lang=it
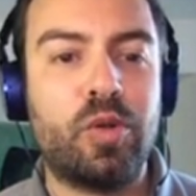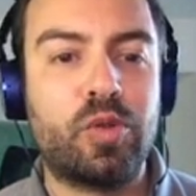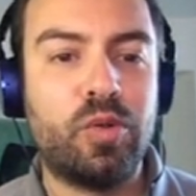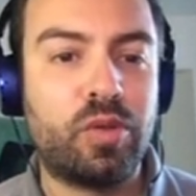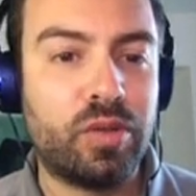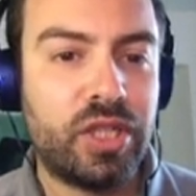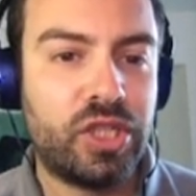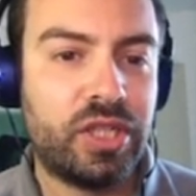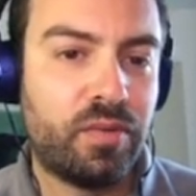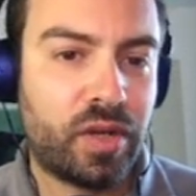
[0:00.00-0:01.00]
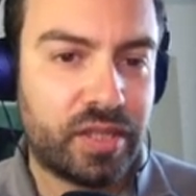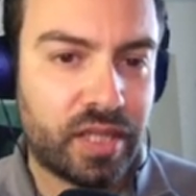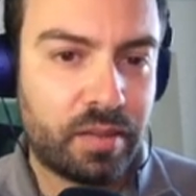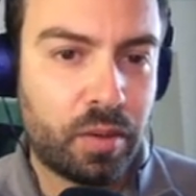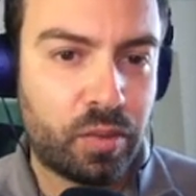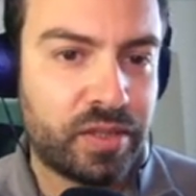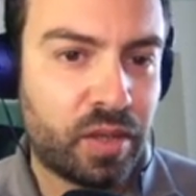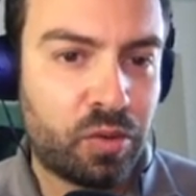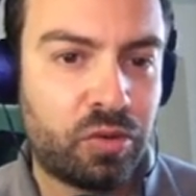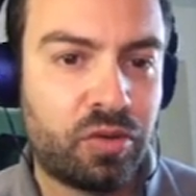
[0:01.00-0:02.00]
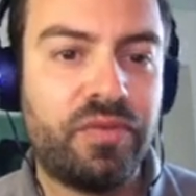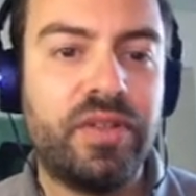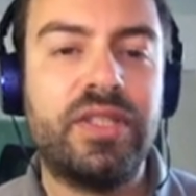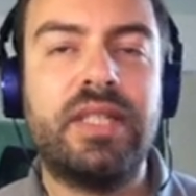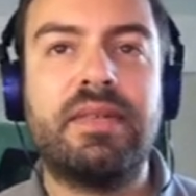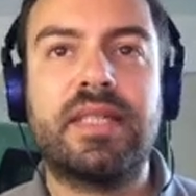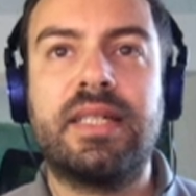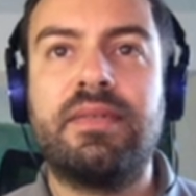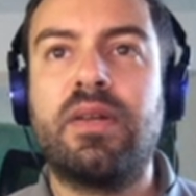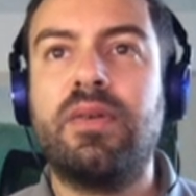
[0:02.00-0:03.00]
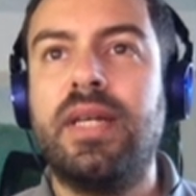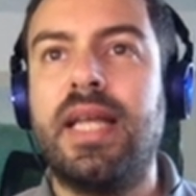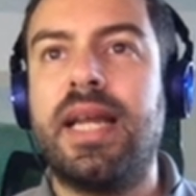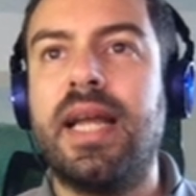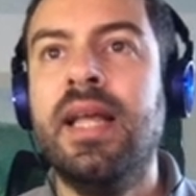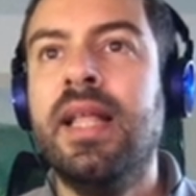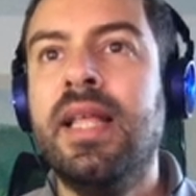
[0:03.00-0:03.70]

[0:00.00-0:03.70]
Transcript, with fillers: lo scontro decisivo che sarebbe questa controffensiva, scrive il Corriere,